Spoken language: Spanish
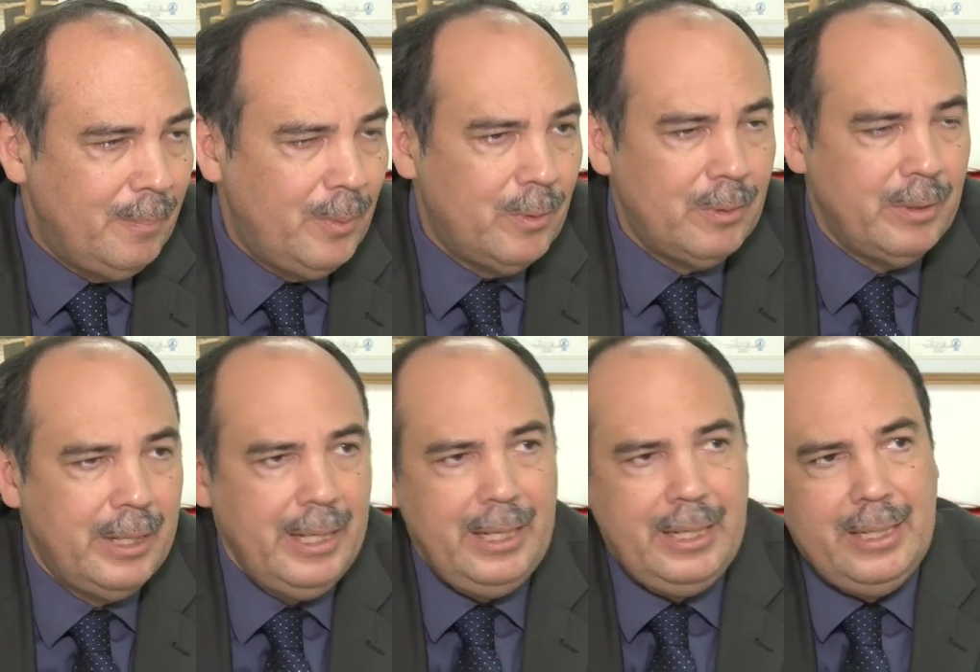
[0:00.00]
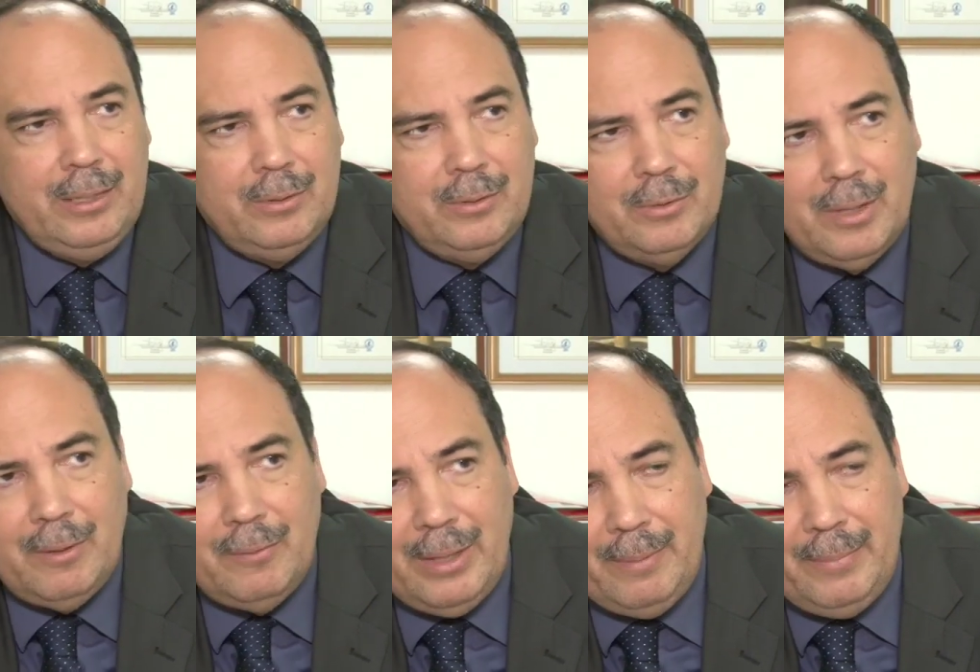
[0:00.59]
Porque
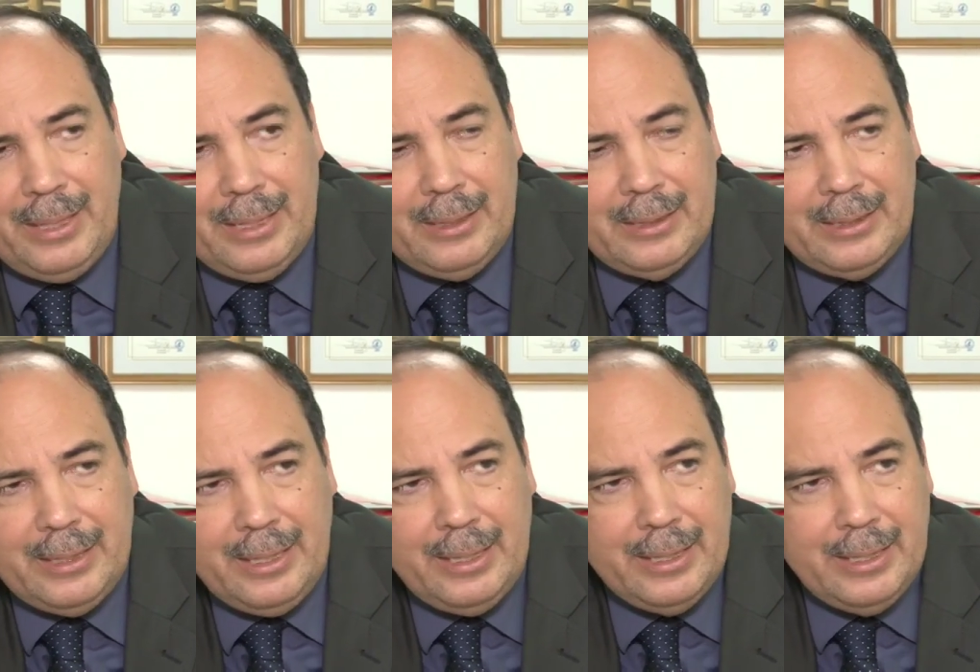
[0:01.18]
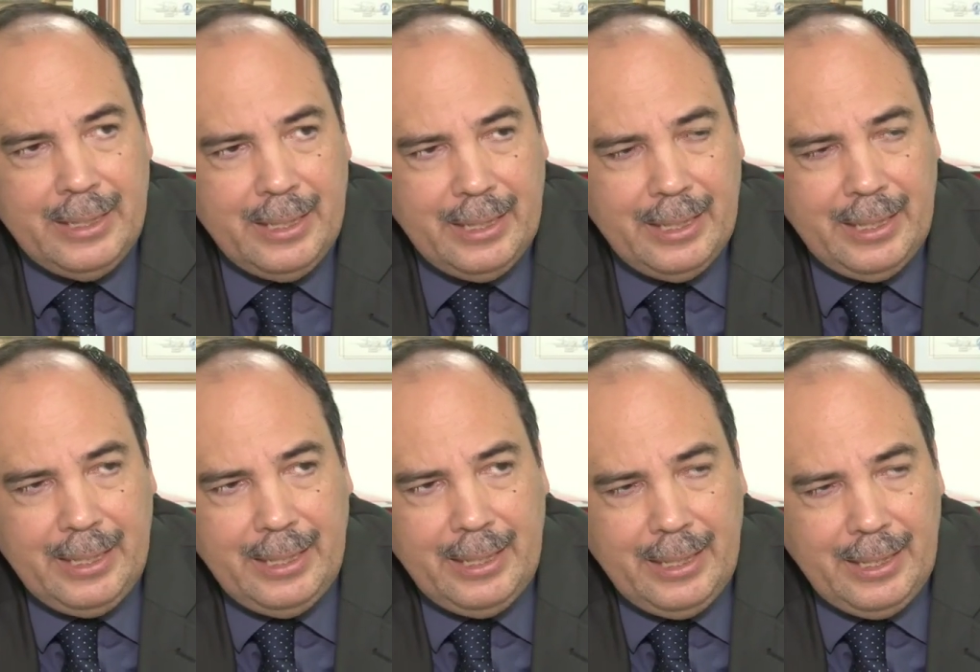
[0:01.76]
indudablemente
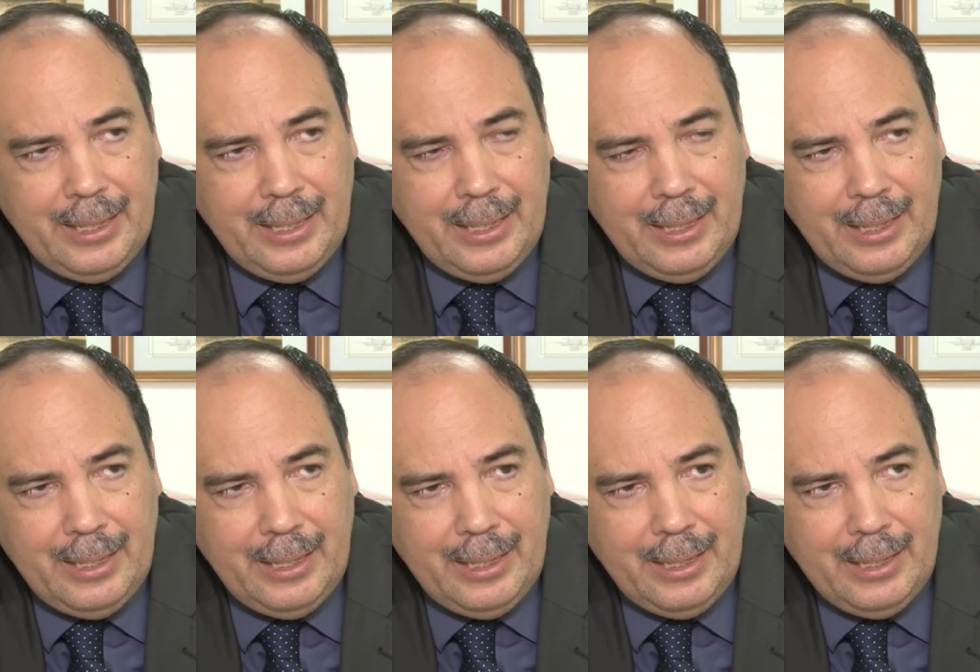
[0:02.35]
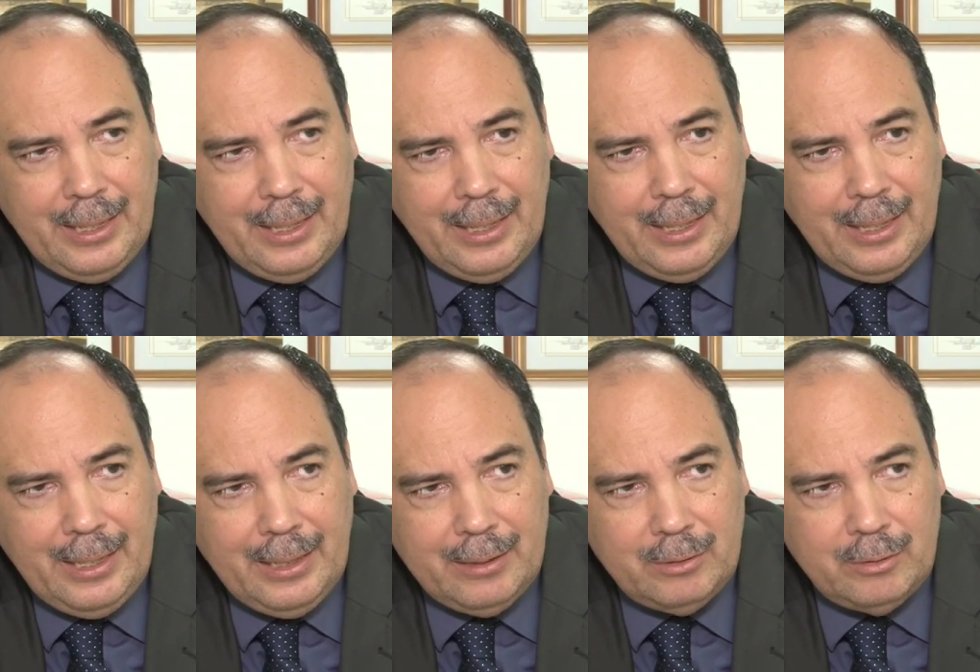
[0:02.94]

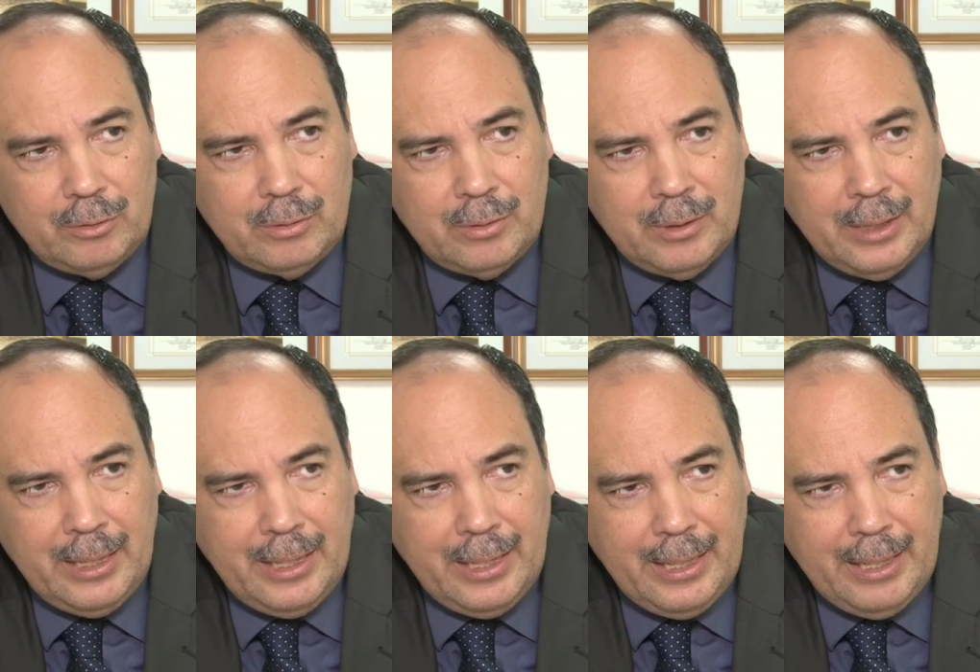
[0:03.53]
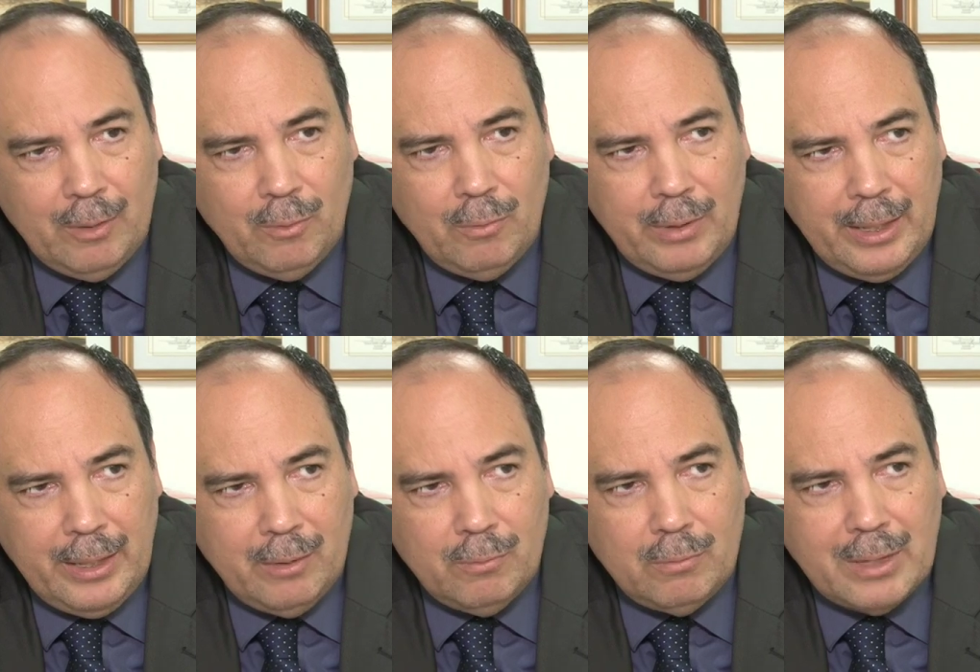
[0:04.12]
eh,
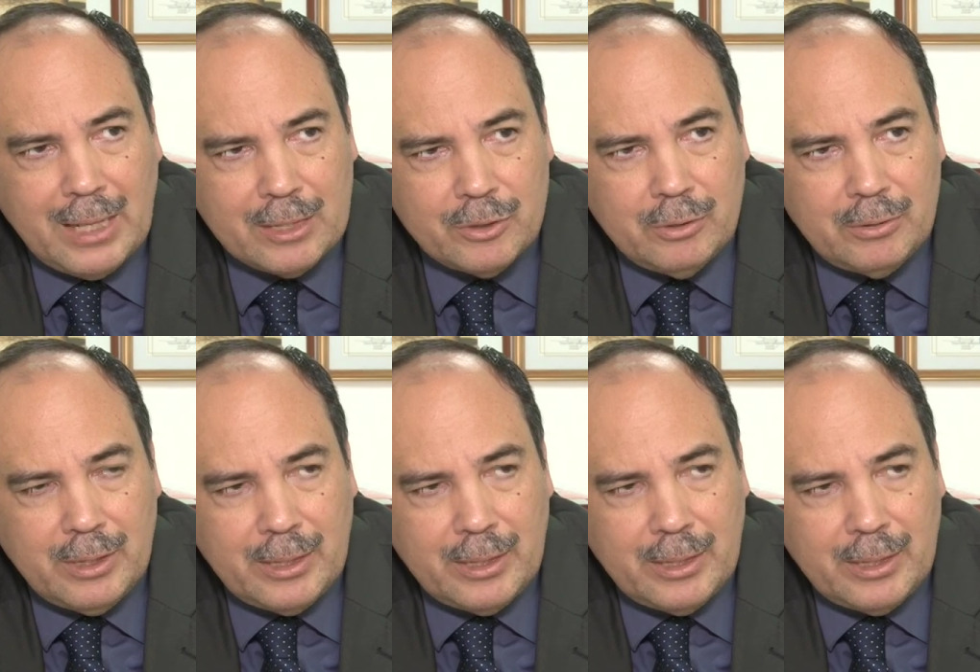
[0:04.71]
en, un, caso